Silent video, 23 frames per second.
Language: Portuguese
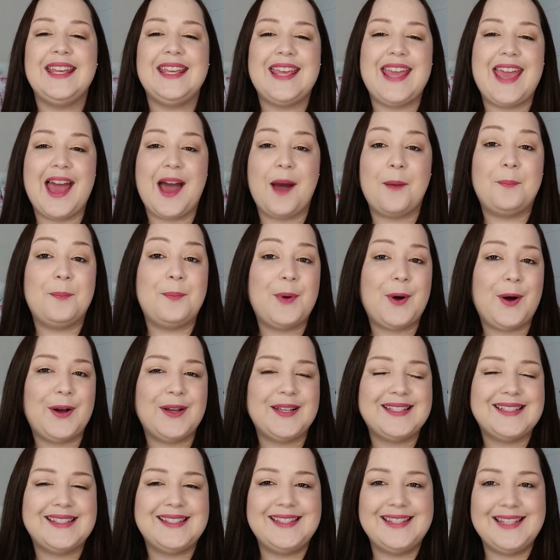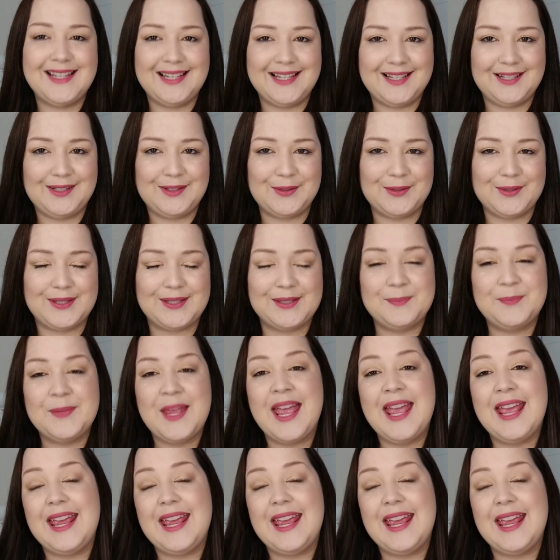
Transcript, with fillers: que é após danos.